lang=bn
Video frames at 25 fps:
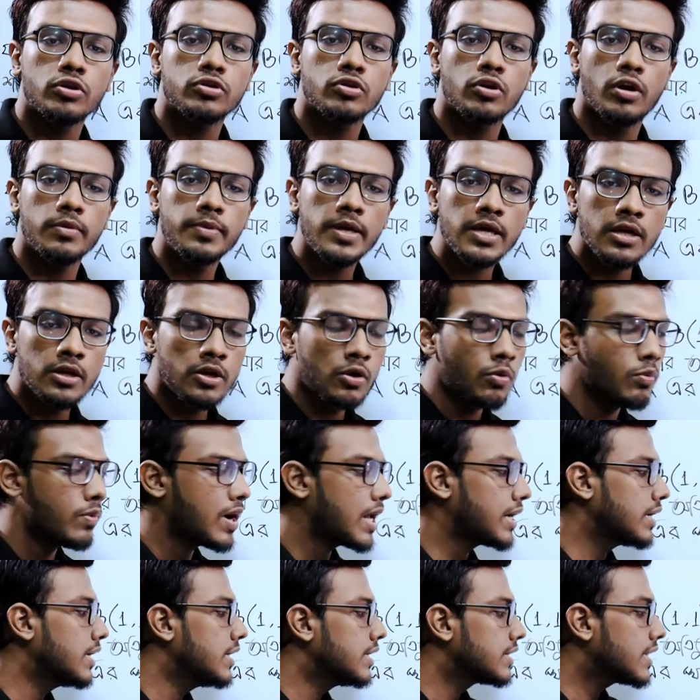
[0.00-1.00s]
কত হবে
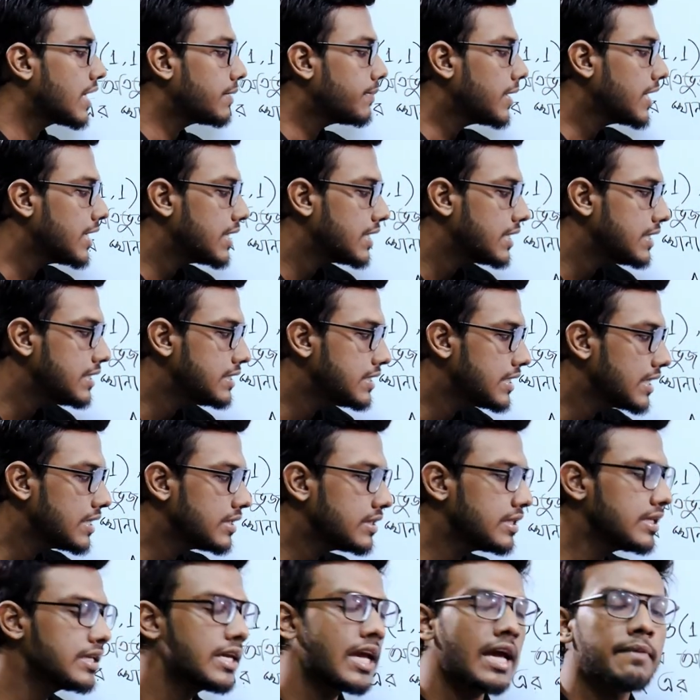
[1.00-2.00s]
ওয়ান তার মানে নিচের
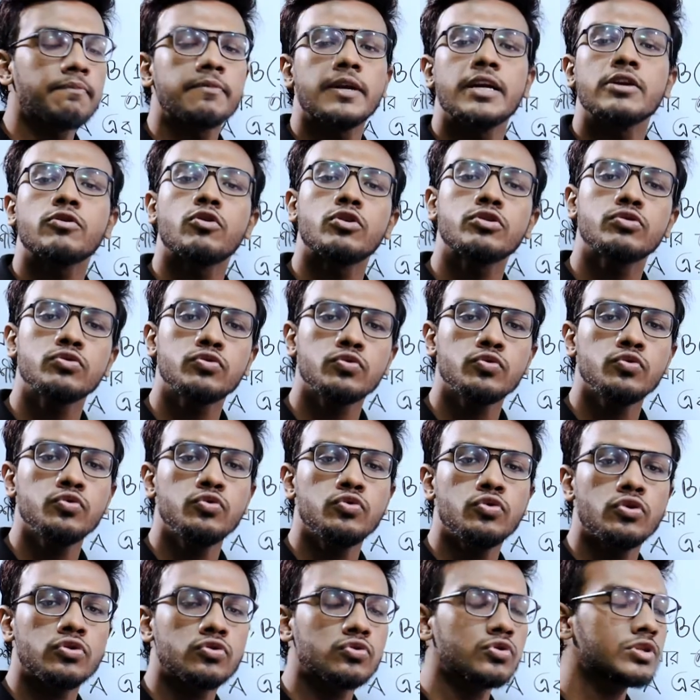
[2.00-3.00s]
দিকে আপনার কতটুকু
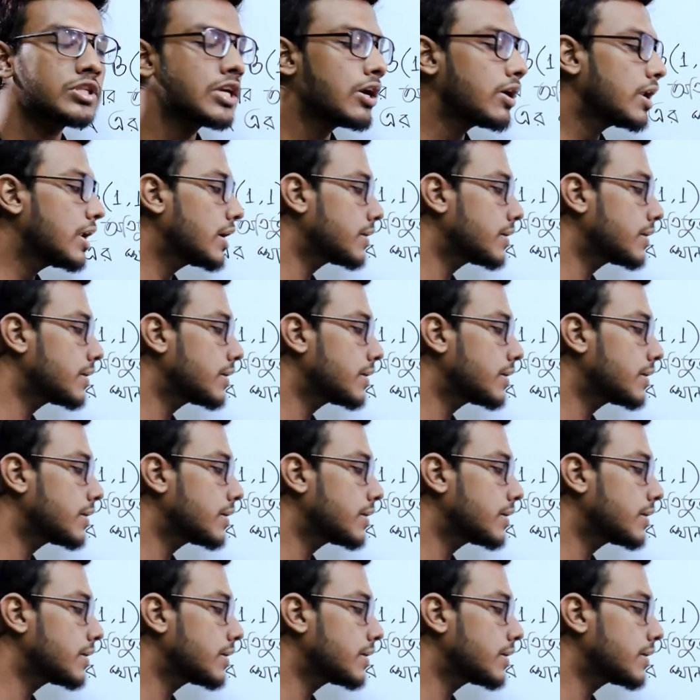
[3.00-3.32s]
দূরত্ব যাওয়া